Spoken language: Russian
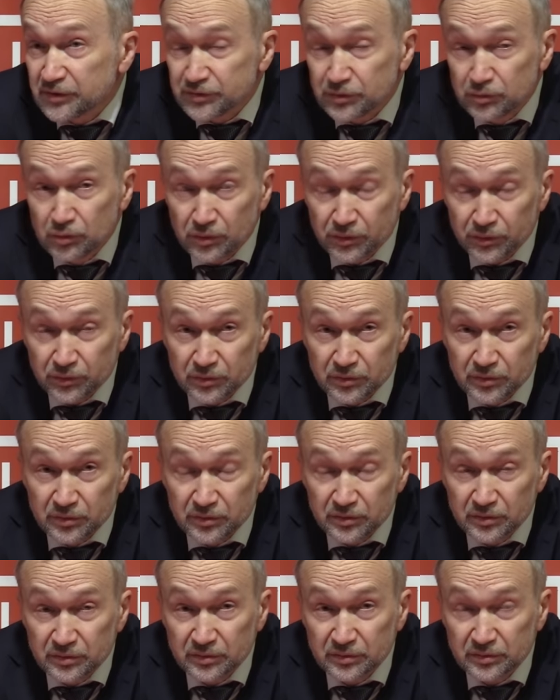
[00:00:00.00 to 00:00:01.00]
историю
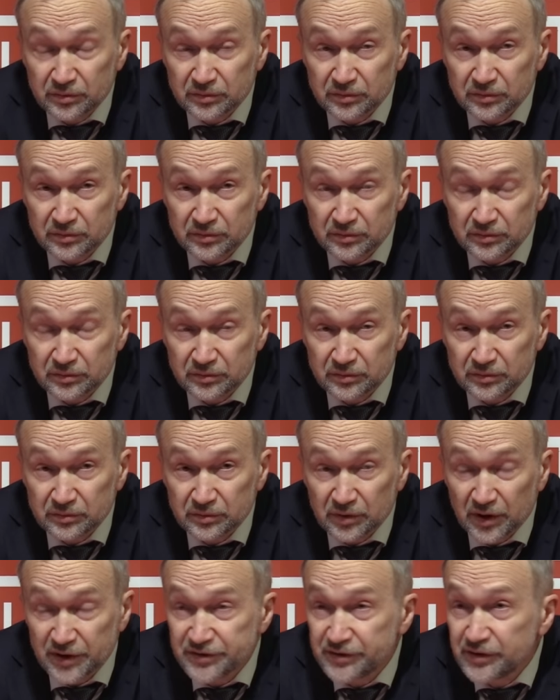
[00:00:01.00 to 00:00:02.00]

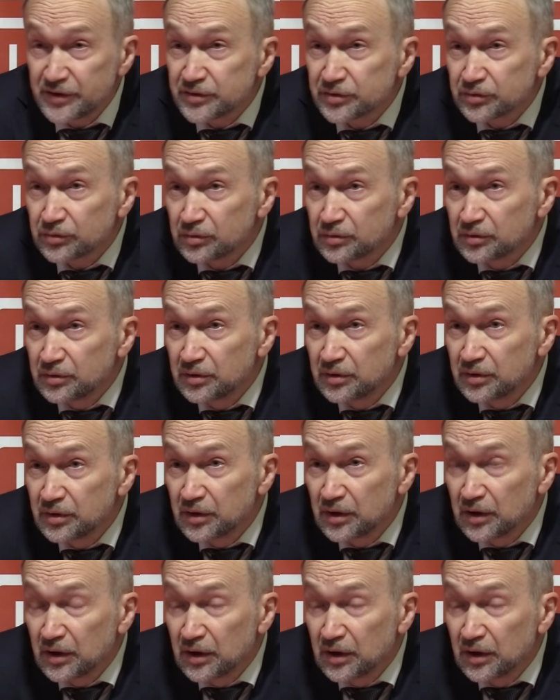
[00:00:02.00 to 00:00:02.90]
российскую,